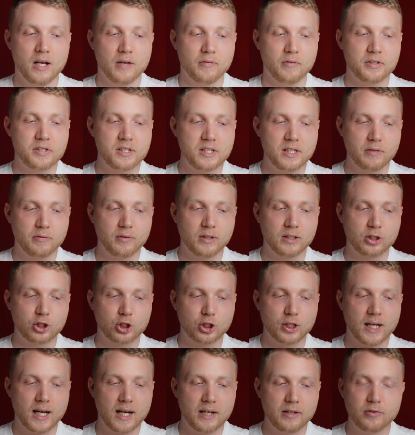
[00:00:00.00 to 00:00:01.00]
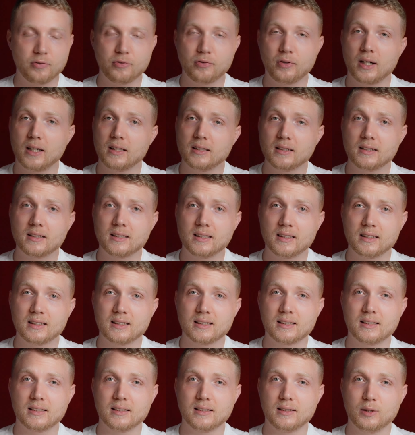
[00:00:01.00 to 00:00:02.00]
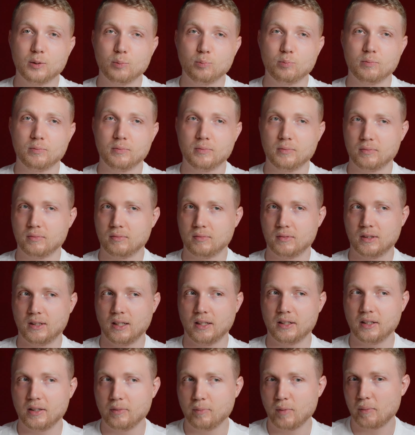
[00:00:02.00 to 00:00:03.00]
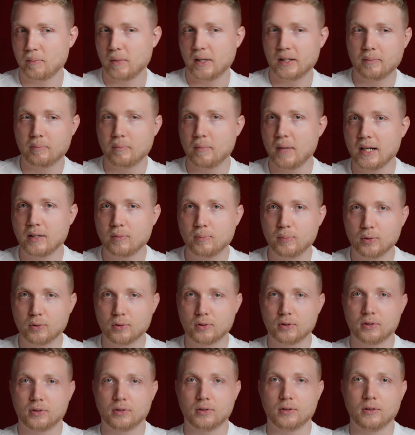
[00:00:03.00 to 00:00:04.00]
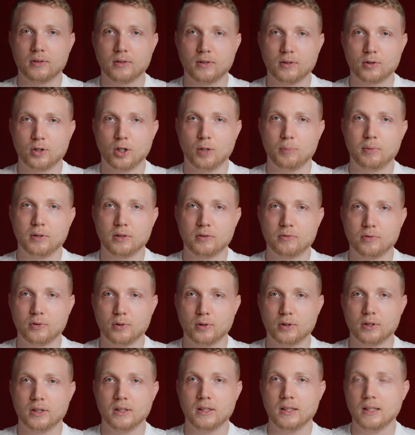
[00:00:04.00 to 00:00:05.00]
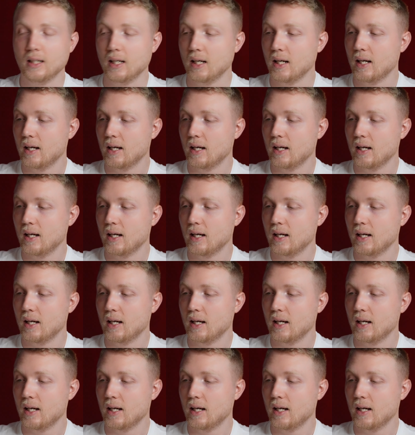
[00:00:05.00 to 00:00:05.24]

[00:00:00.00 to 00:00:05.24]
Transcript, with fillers: Was ich etwas schade fand, dass, ähm, dass immer mein MacBook äh, gekoppelt wurde,